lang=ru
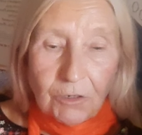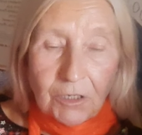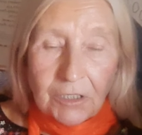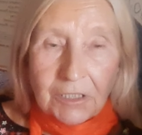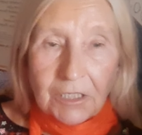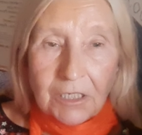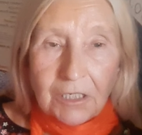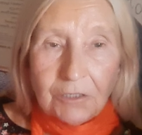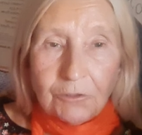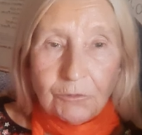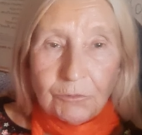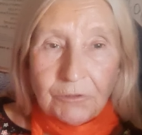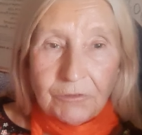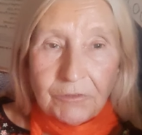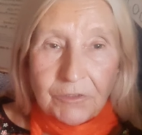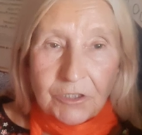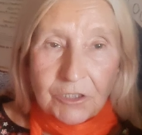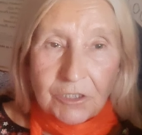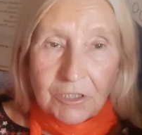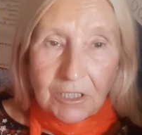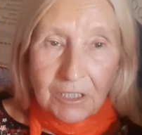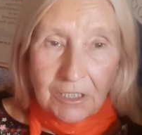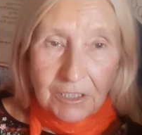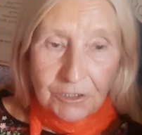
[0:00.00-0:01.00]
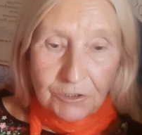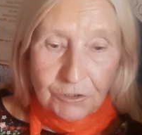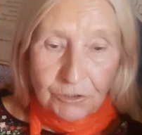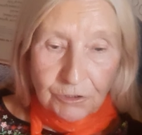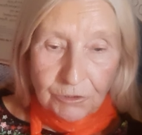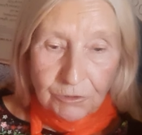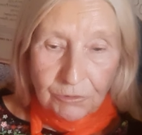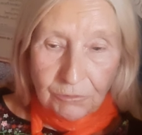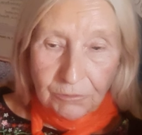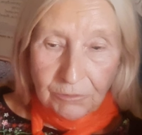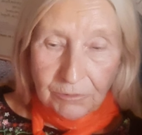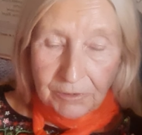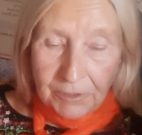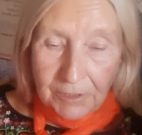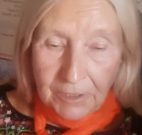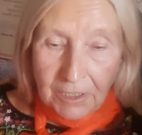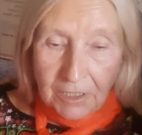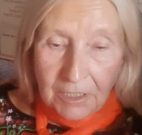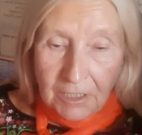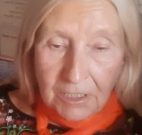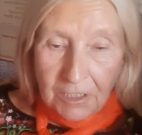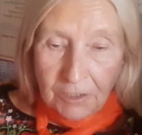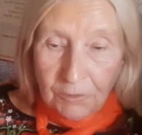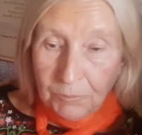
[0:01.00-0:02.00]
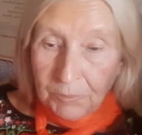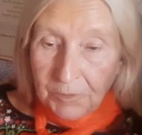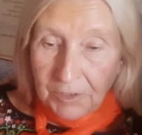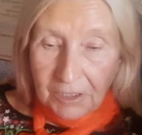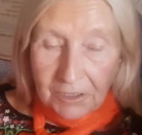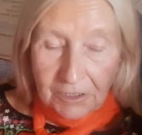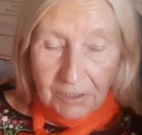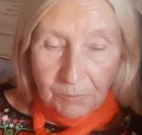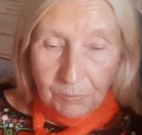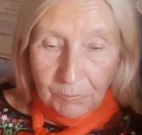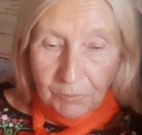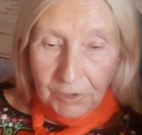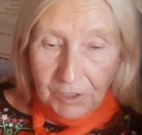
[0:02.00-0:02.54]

Она утверждает, что, и у меня тому